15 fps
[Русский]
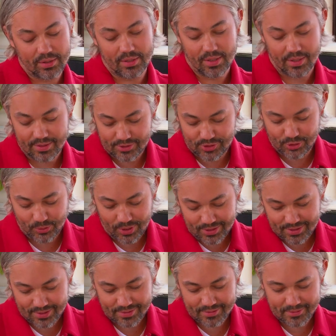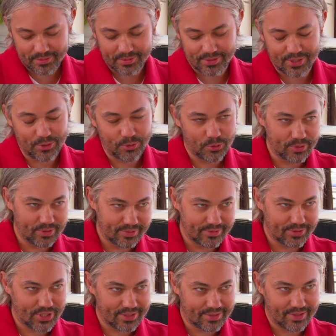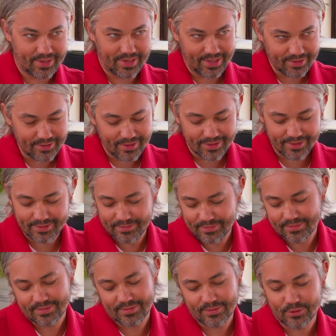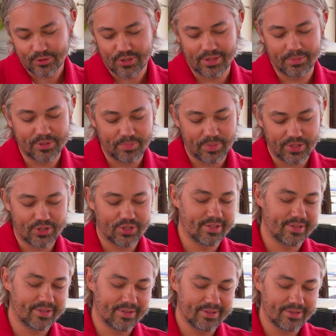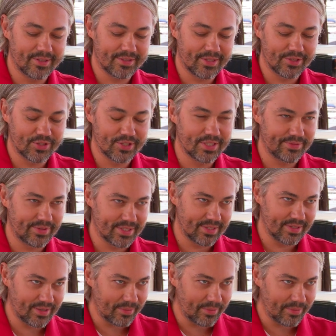одна ситуация э, с одной частной клиенткой, очень обеспеченной и достаточно известной